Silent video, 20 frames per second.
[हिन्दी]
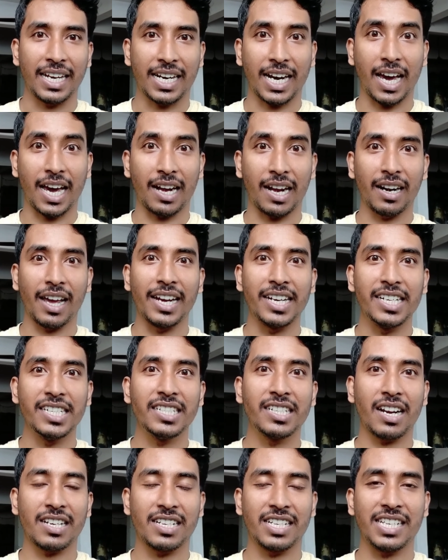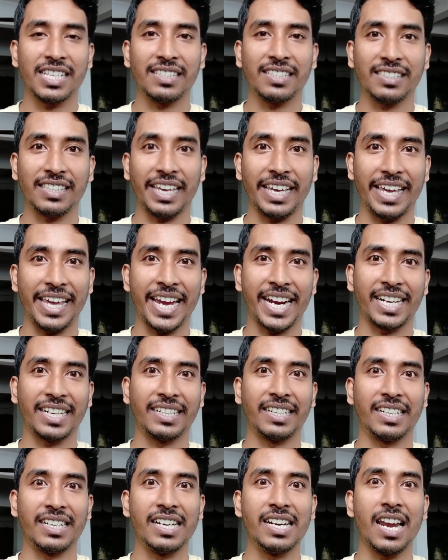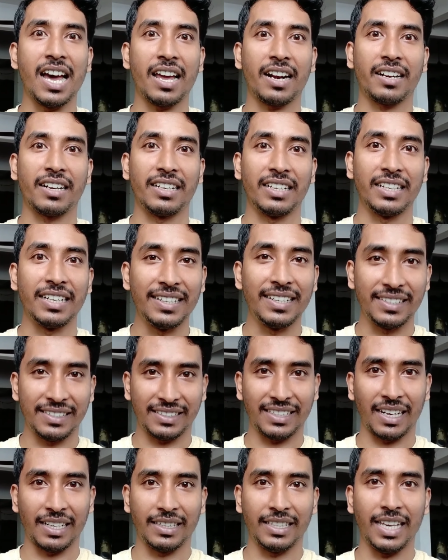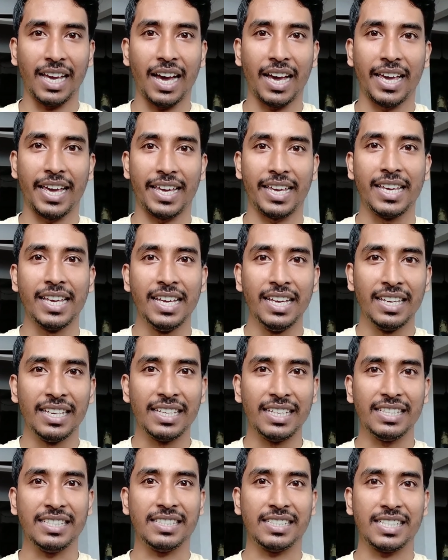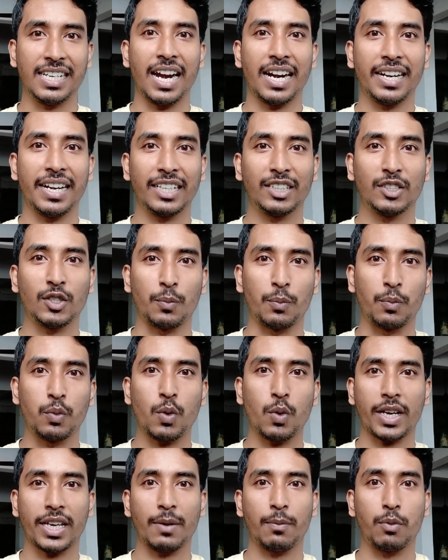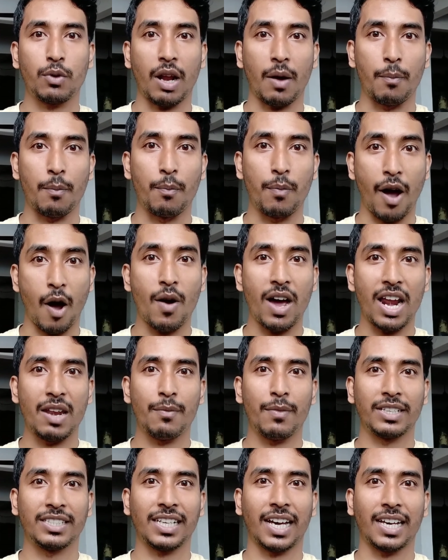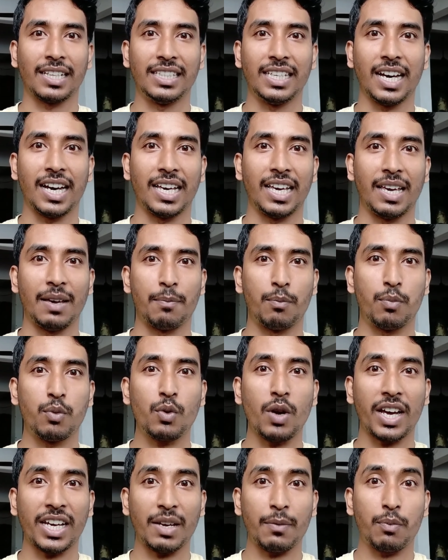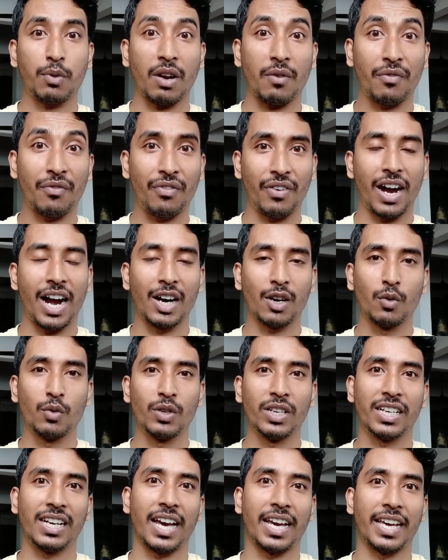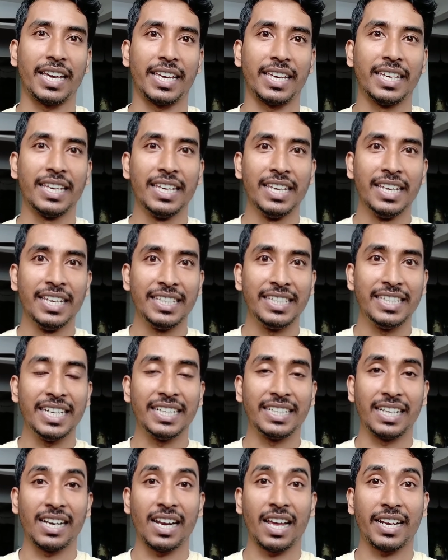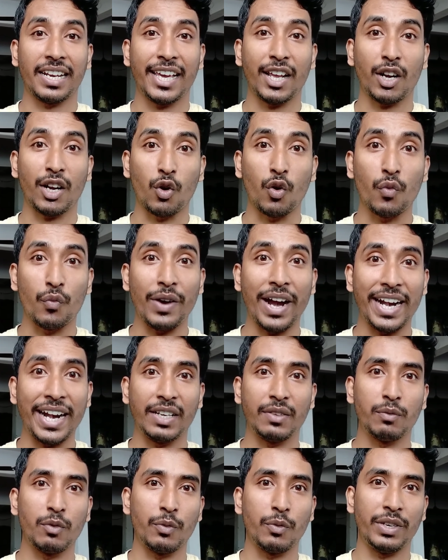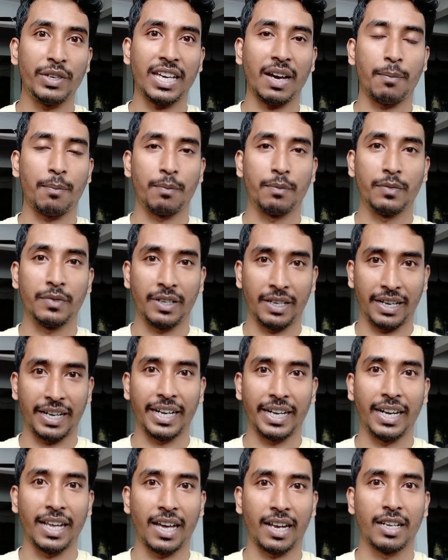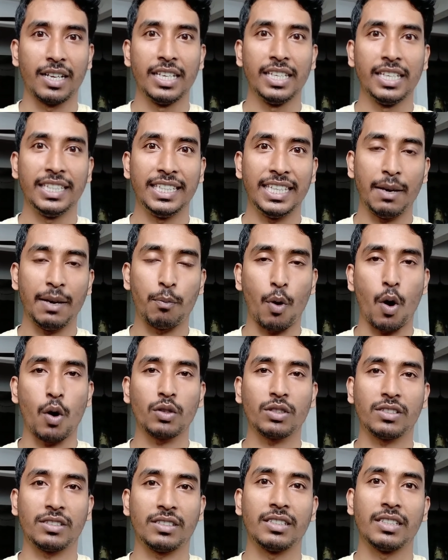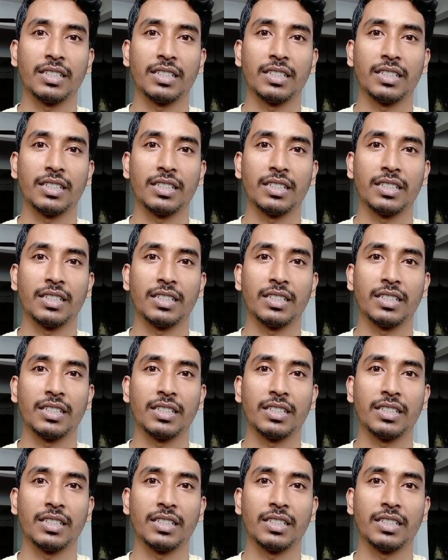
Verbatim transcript: कनाडा इंडस्ट्री से एक ट्रेलर रिलीज कर दिया है इस ट्रेलर ने तो पूरा के पूरा बवाल मचा दिया है पूरा के पूरा फाड़ू निकला है ये ट्रेलर है रोबैट मूवी का ट्रेलर ये बहुत